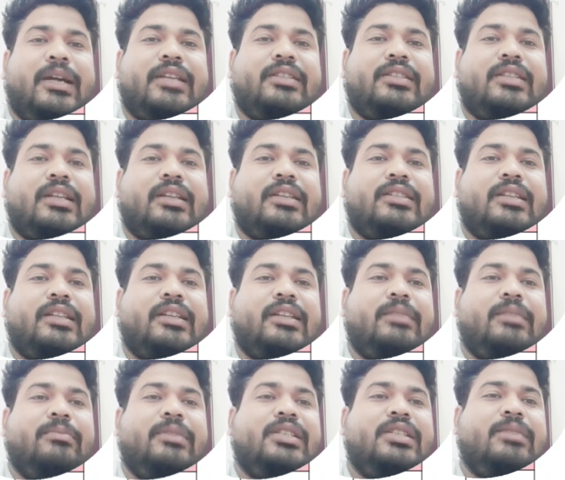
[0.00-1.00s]
पाकिस्तान के साथ
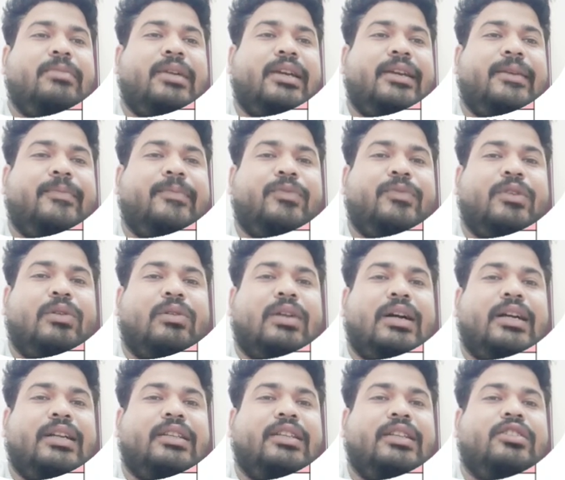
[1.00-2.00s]
एक लंबी सीमा है
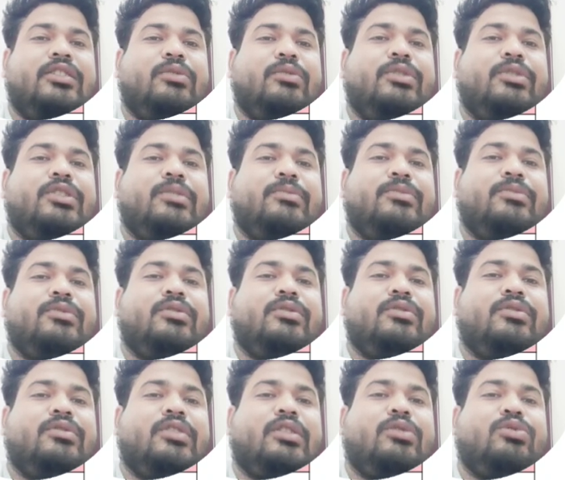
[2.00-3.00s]
और आकृति विषम
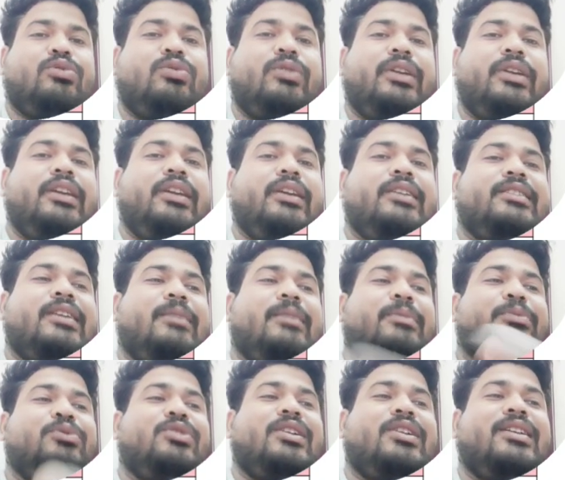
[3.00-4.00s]
चतुष्कोणीय ये
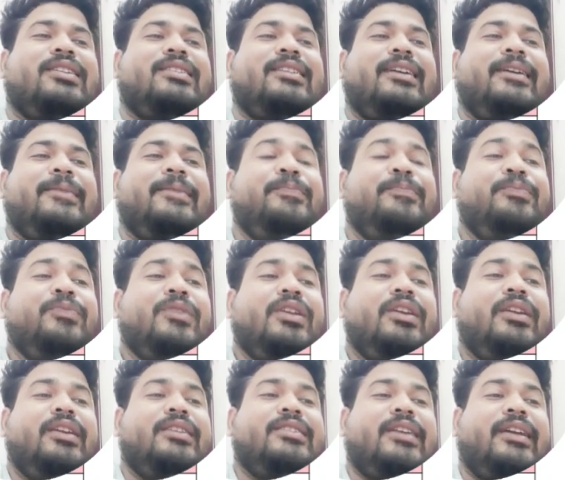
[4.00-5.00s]
एग्जाम में पूछा जाता है
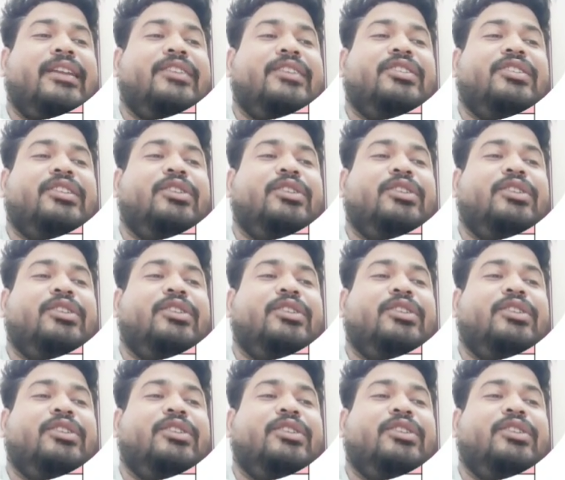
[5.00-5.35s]
ये सारी